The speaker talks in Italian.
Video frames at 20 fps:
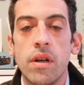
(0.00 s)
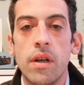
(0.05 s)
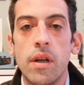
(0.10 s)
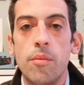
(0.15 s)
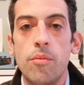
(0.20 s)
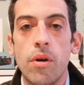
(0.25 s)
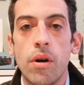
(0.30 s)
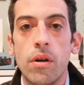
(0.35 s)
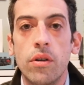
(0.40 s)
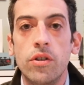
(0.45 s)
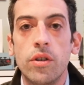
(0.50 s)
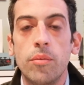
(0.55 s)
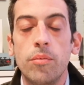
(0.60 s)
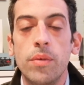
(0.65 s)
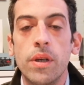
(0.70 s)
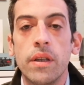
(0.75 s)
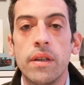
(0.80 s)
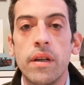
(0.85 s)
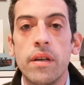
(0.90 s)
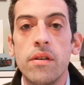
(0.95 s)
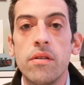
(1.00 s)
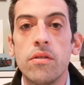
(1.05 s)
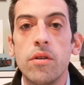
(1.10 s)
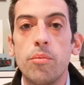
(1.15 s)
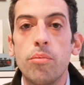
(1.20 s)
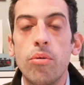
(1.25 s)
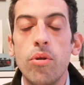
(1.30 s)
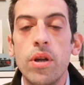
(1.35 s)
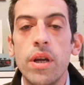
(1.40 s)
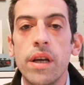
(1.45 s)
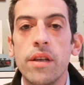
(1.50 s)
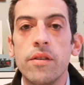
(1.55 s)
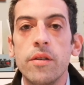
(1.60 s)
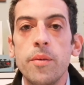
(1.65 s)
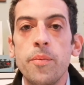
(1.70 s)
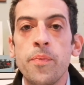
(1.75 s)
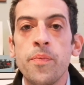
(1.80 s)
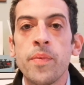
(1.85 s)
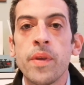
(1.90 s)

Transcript: dei biologi ambientalisti pugliesi